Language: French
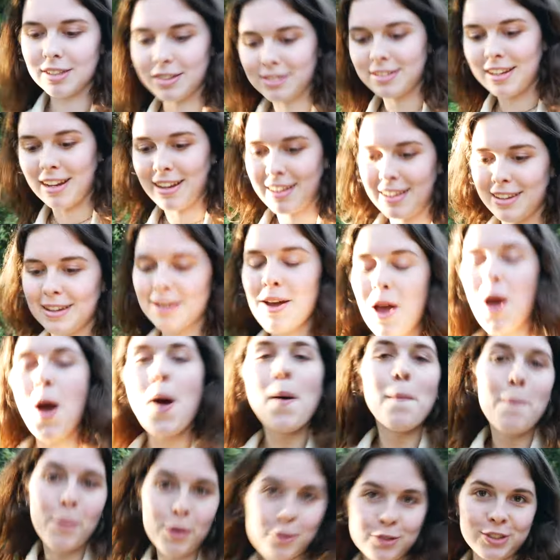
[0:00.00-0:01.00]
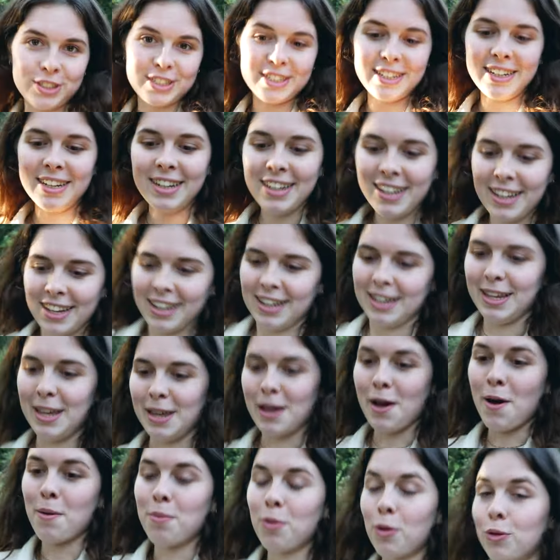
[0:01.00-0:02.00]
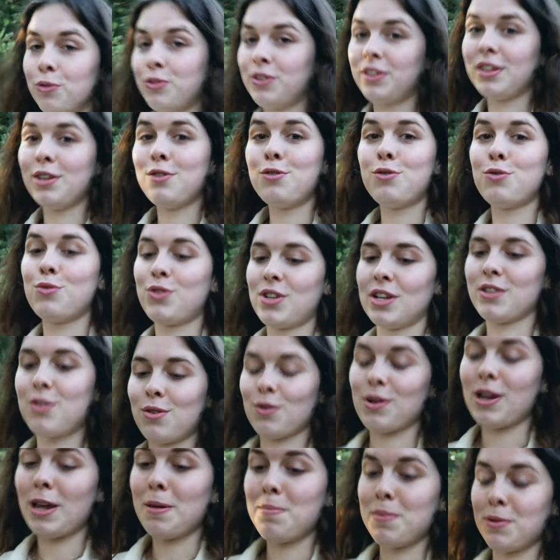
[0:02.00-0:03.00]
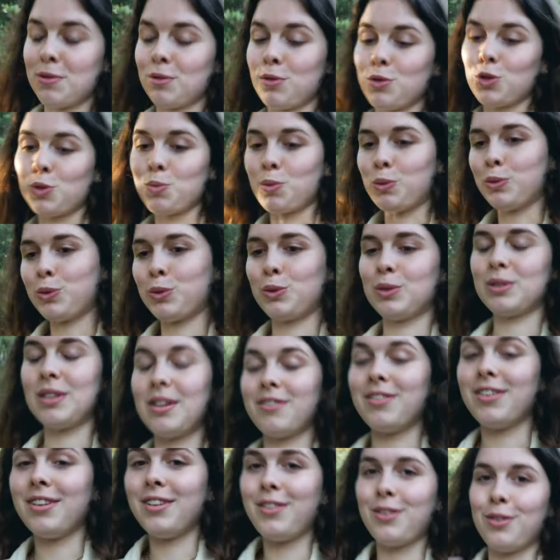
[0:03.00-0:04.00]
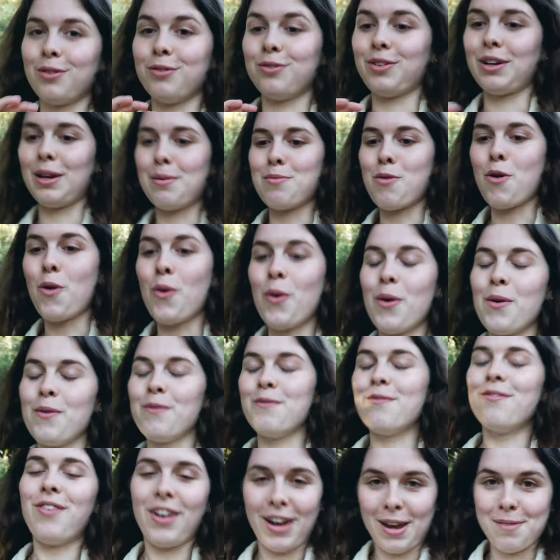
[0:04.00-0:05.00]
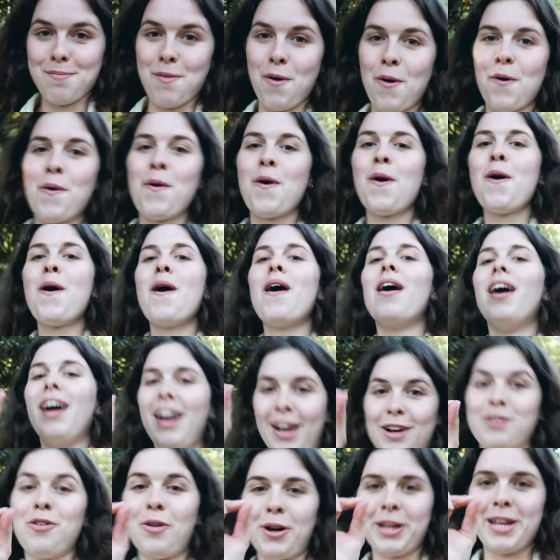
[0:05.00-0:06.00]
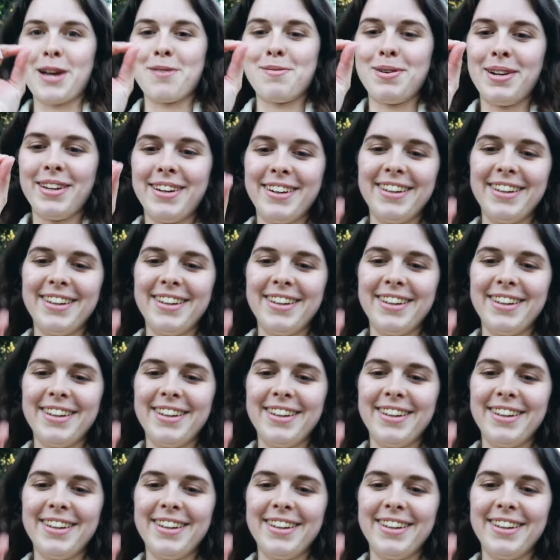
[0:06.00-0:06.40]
s'installer, manger et euh, profiter du coucher de soleil parce que je pense que ça va être vraiment, vraiment incroyable.